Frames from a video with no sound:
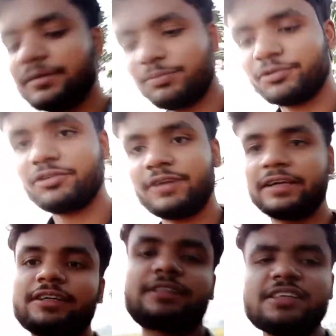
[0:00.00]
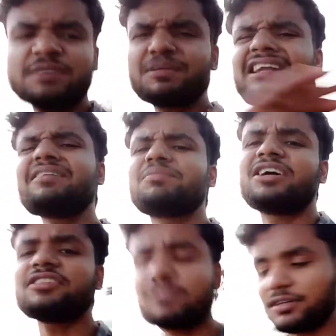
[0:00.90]
ना जाके प्योरीफाई करता है इस सब का
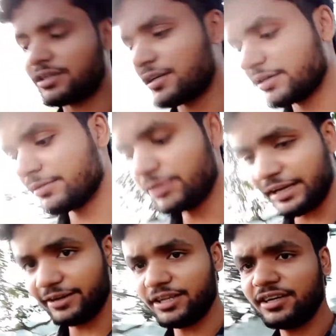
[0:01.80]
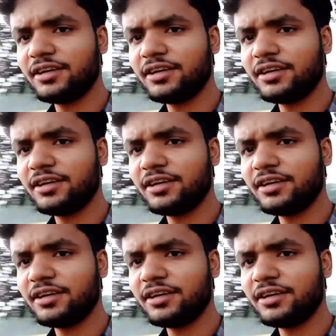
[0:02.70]
एक महत्व है